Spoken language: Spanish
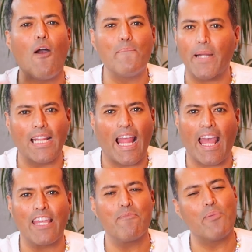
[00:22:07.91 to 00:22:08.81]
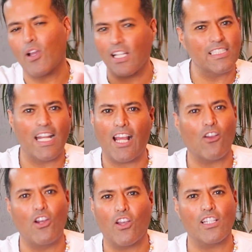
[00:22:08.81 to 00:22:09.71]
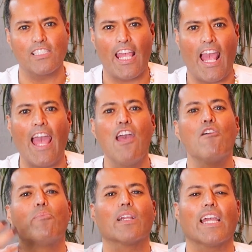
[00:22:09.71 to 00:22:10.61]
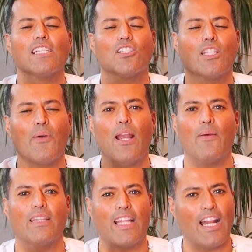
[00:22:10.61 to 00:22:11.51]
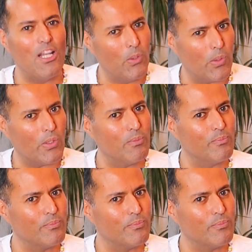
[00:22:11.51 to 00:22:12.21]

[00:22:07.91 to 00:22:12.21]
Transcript: cómprenla y póngansela con lo que sea, porque eso te va a levantar el look.